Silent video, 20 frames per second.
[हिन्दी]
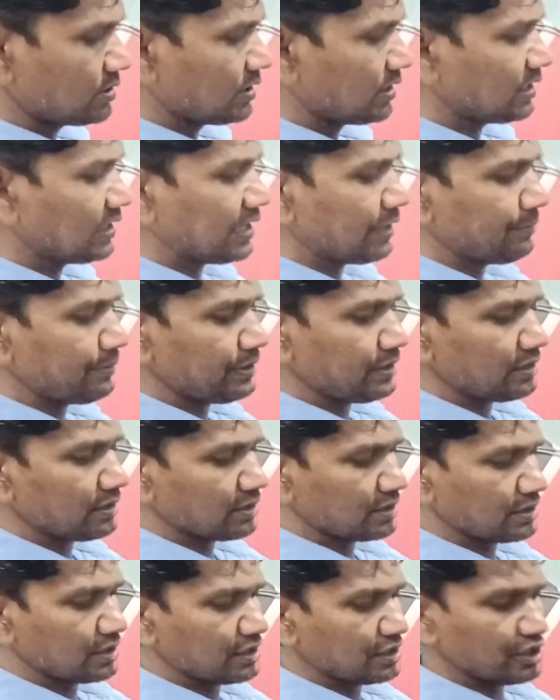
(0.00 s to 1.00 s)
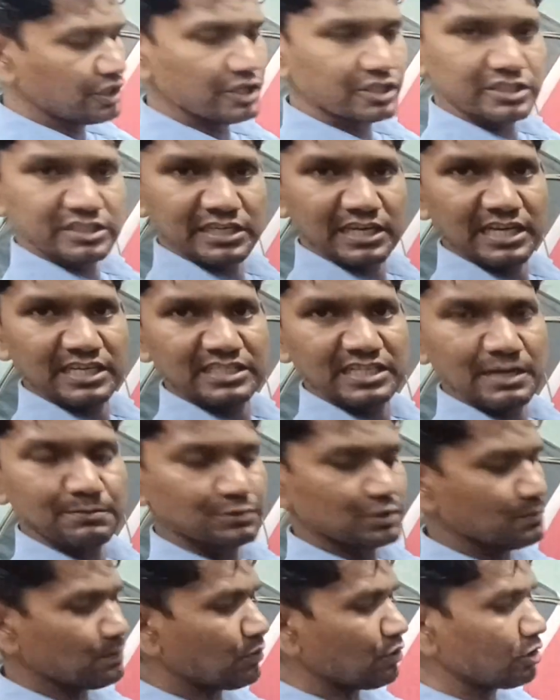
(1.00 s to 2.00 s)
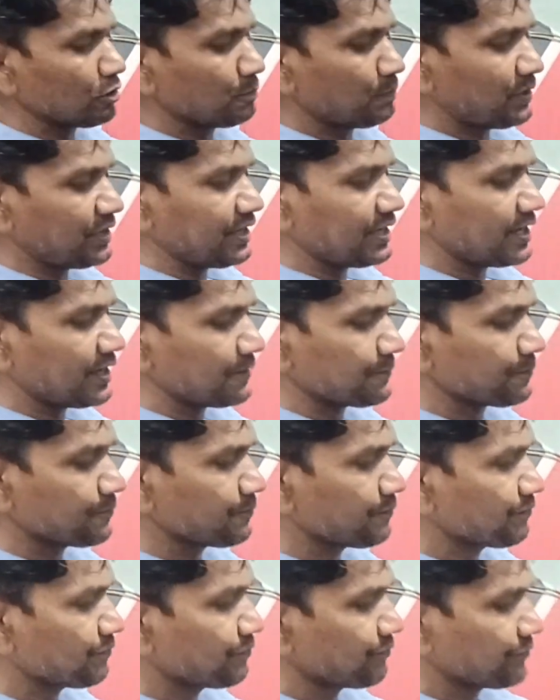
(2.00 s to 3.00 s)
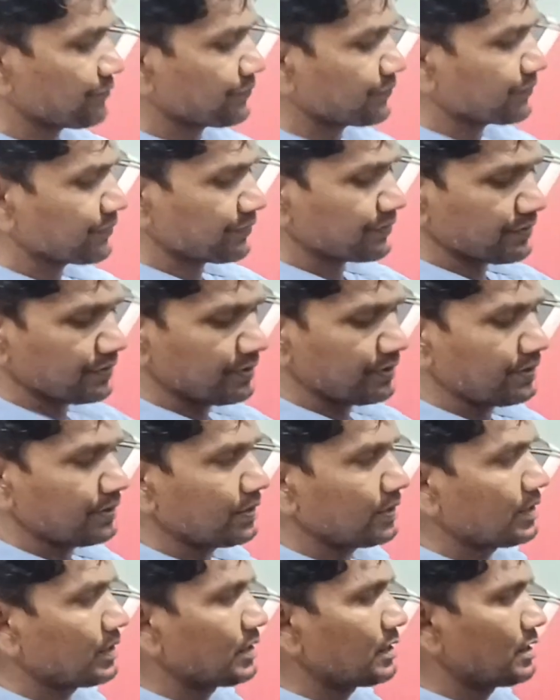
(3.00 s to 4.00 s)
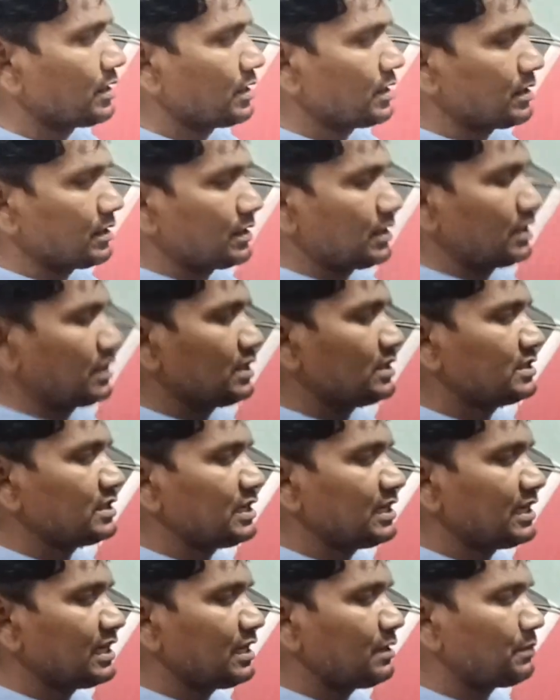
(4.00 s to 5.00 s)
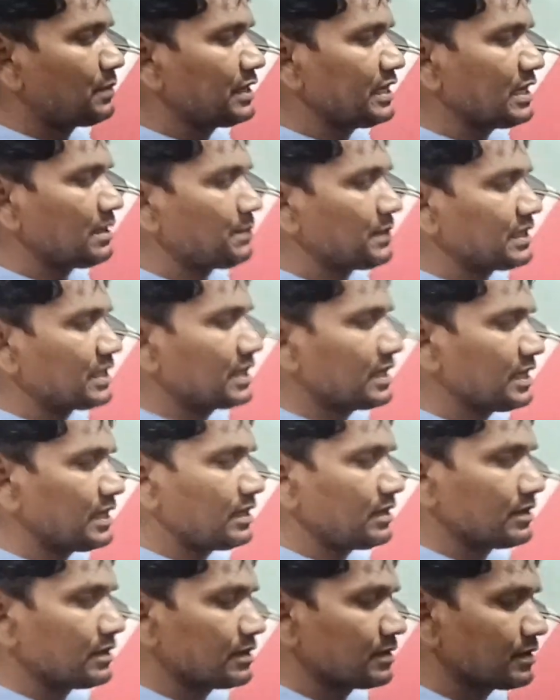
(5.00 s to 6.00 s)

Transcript: खट्टा भी के हिसाब से बहुत बढ़िया है खींचने के लिए बढ़िया पतंग है